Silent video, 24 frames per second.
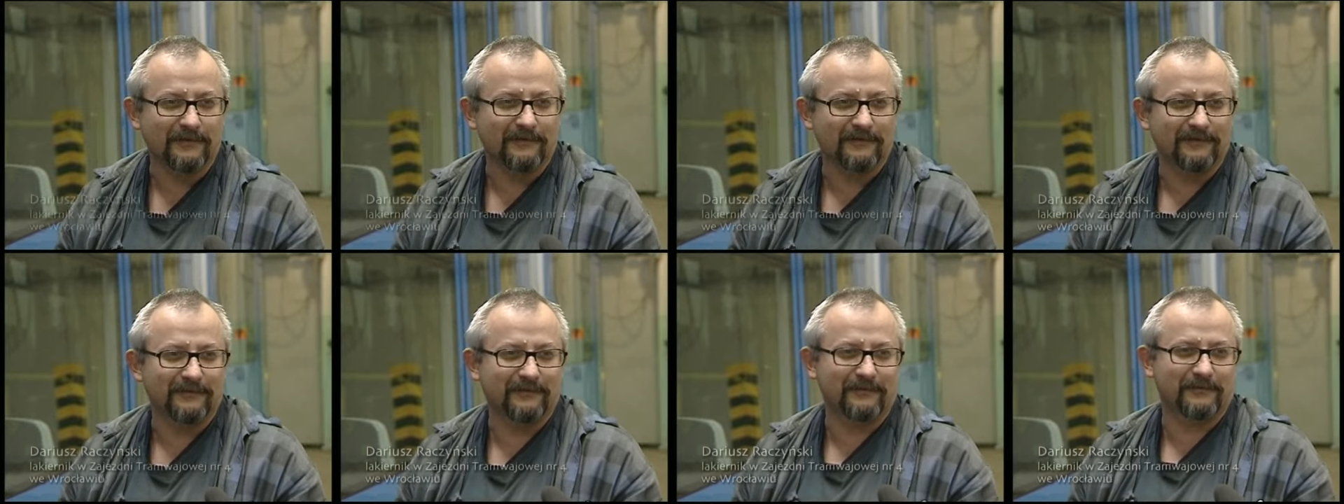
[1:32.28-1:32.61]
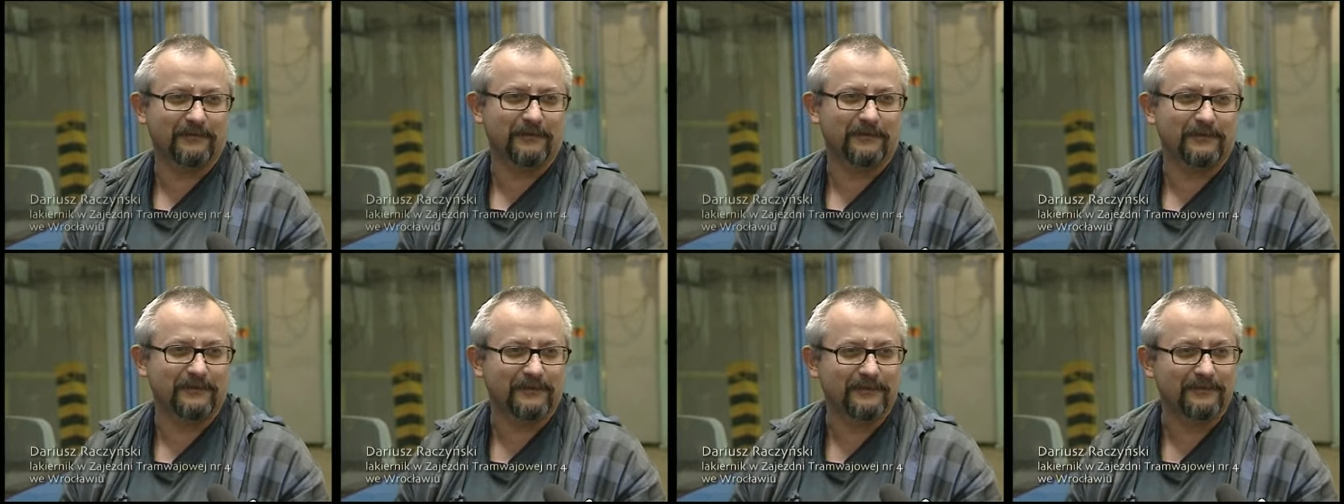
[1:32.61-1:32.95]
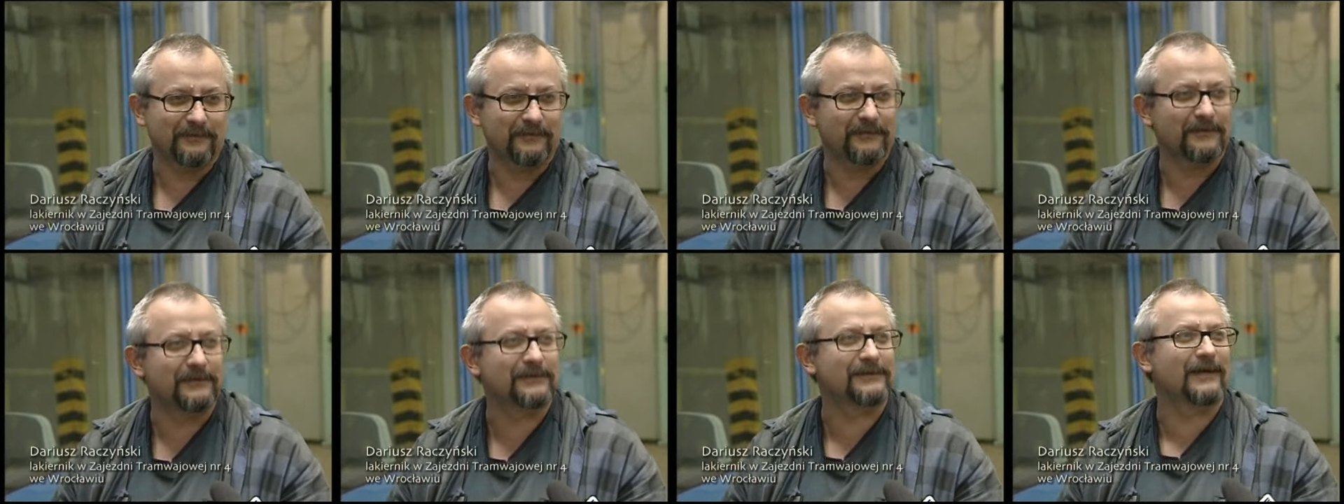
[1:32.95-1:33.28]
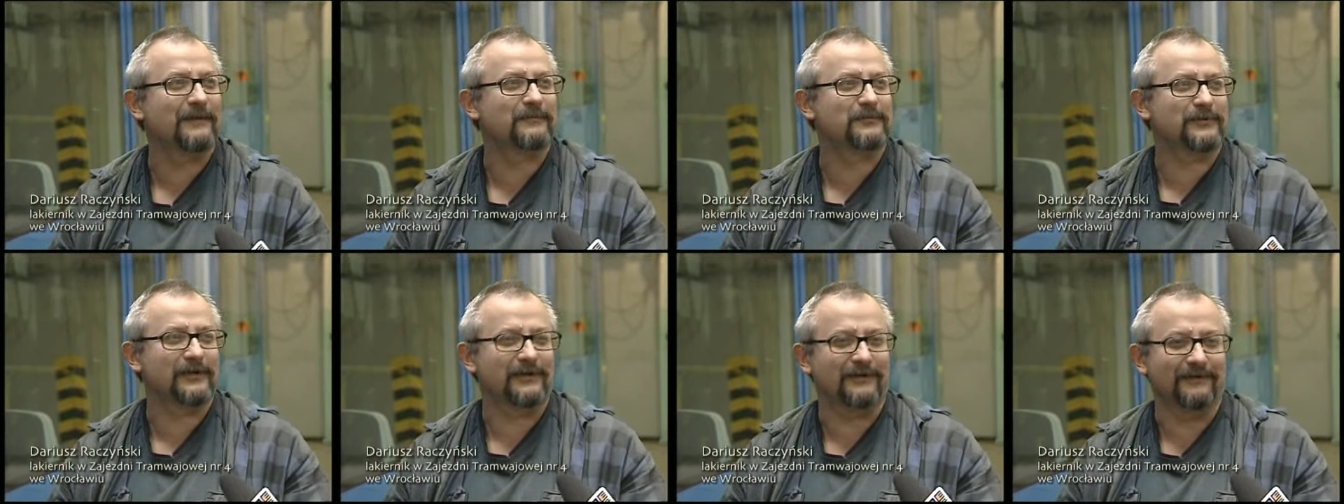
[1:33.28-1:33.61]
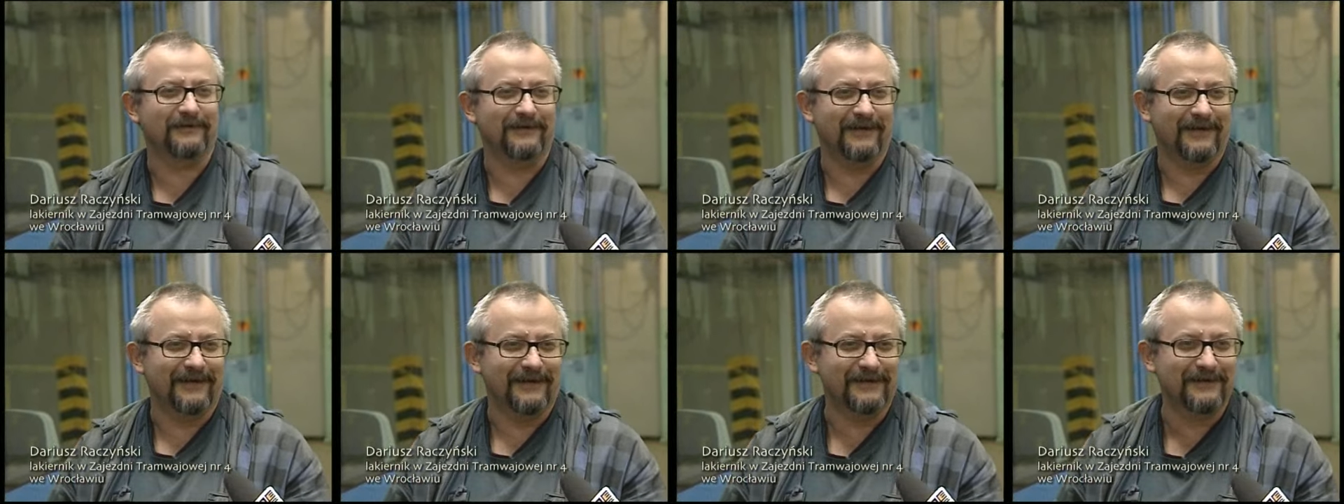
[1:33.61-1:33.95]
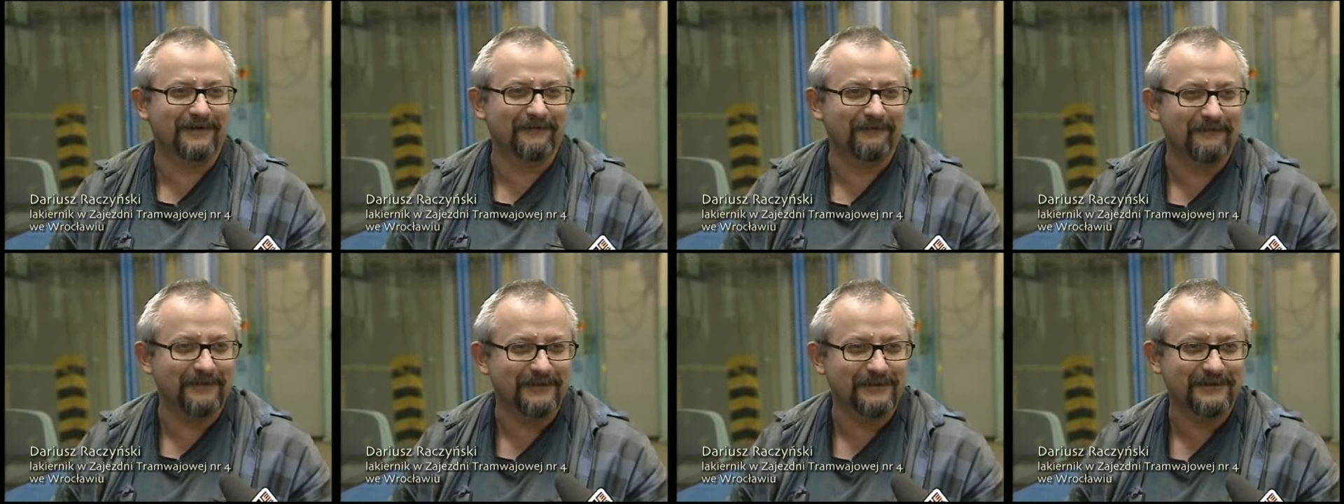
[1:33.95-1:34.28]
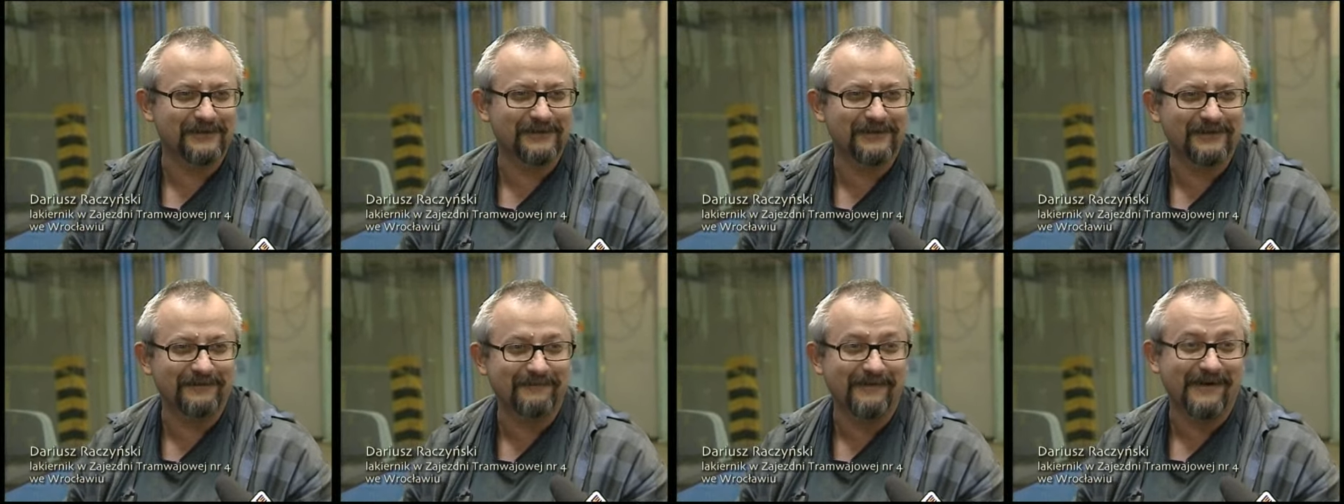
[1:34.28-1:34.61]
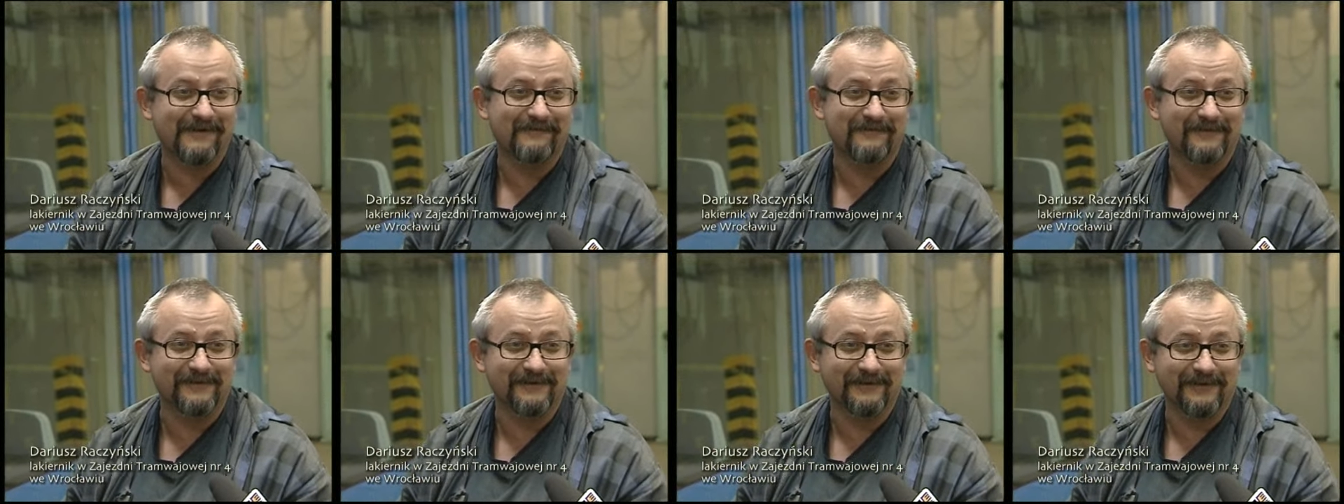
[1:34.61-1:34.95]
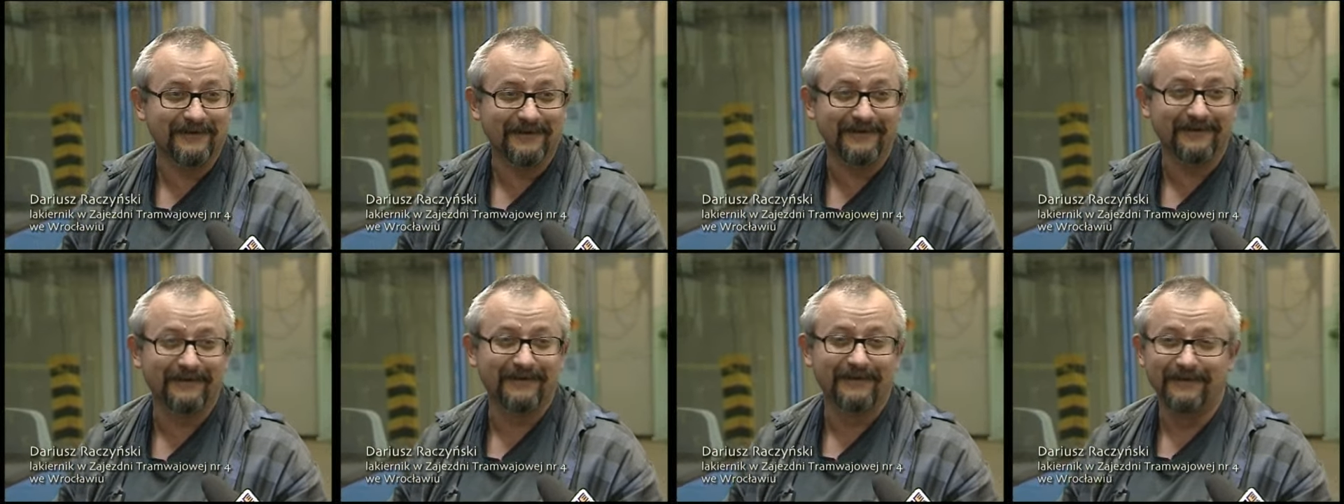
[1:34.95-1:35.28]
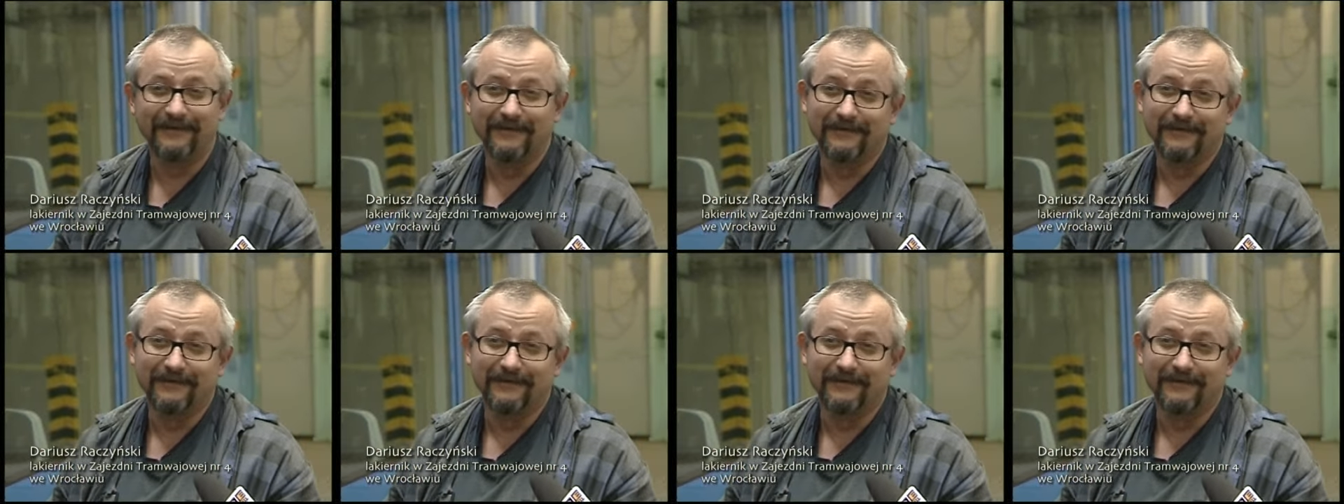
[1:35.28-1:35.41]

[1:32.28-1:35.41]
No to nic lepszego na razie w mieście nie mamy, nie?